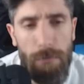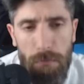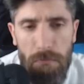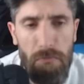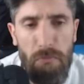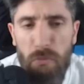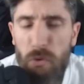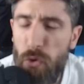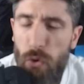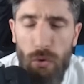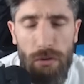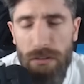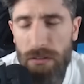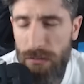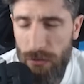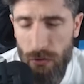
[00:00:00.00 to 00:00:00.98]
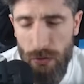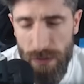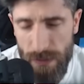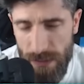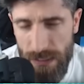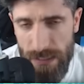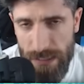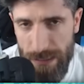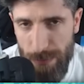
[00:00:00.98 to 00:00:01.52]
non
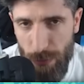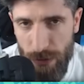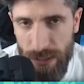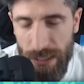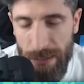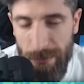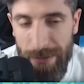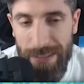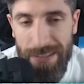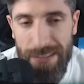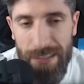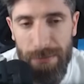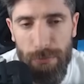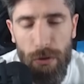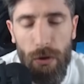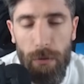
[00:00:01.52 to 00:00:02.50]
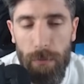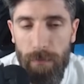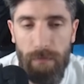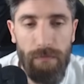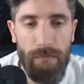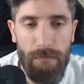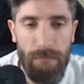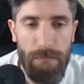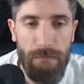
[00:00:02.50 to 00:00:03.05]
grossissimo chiaramente, però
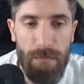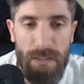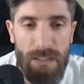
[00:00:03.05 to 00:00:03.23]
Mm.